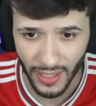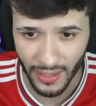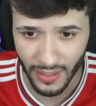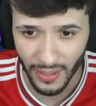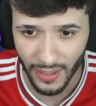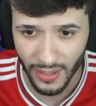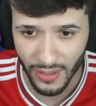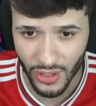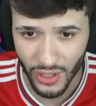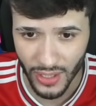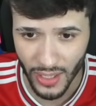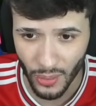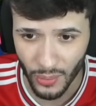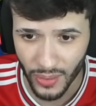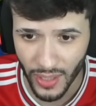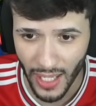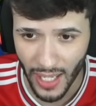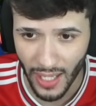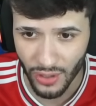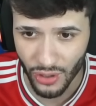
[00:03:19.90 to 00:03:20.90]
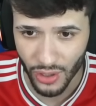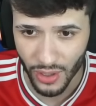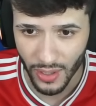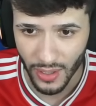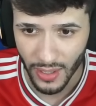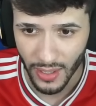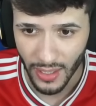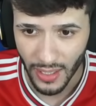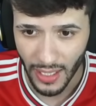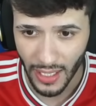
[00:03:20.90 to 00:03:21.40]
Edinaldete,
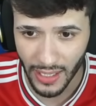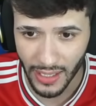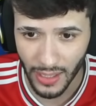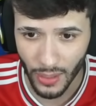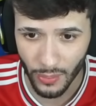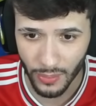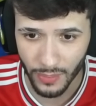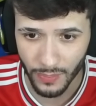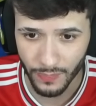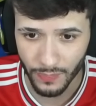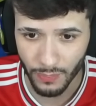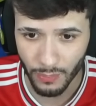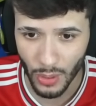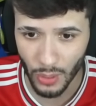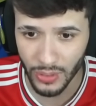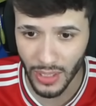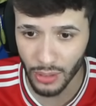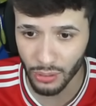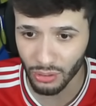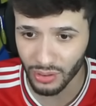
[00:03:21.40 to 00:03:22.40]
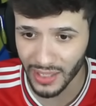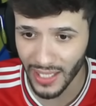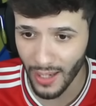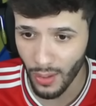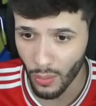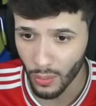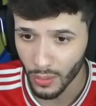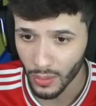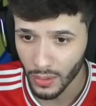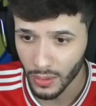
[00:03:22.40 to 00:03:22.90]
a Cláudia. Meu Deus do
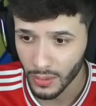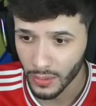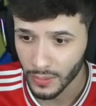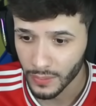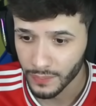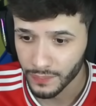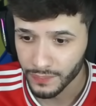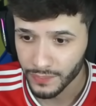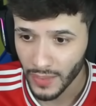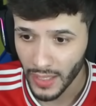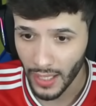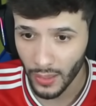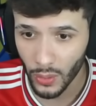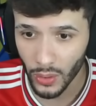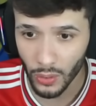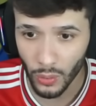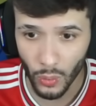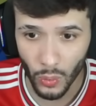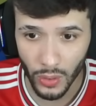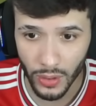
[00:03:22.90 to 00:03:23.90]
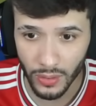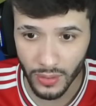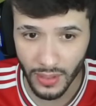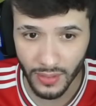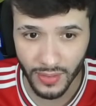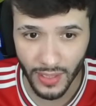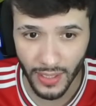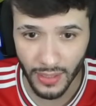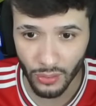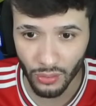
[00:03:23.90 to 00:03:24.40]
céu! Agora que o goleiro tem
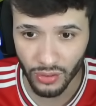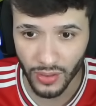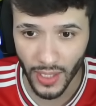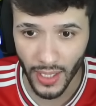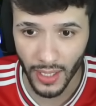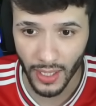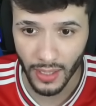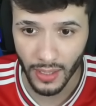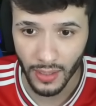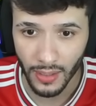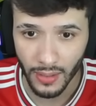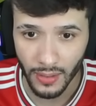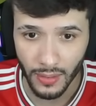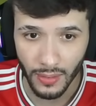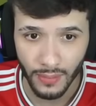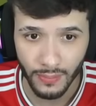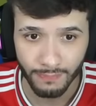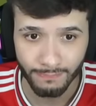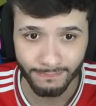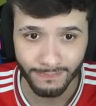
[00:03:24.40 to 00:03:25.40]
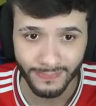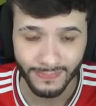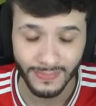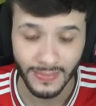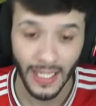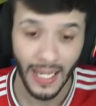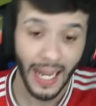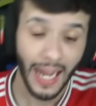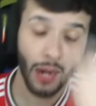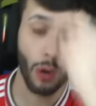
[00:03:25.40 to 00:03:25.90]
que sair, não sai.
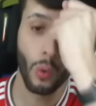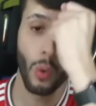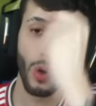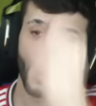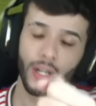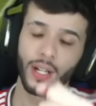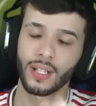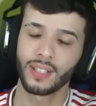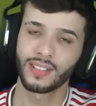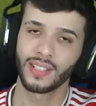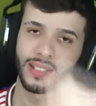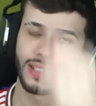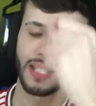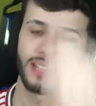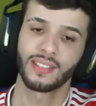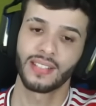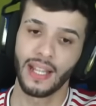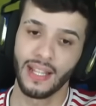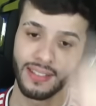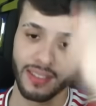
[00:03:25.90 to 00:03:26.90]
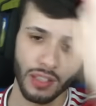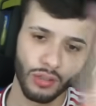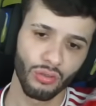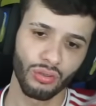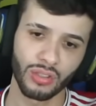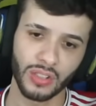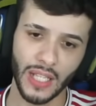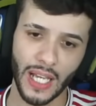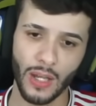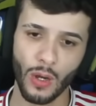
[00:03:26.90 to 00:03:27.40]
Agora que você tem que sair, você não
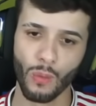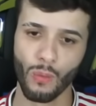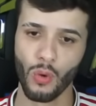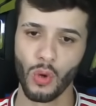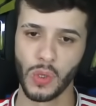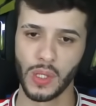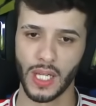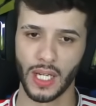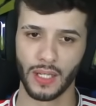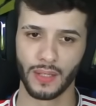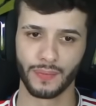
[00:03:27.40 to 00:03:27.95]
sai, ô mula.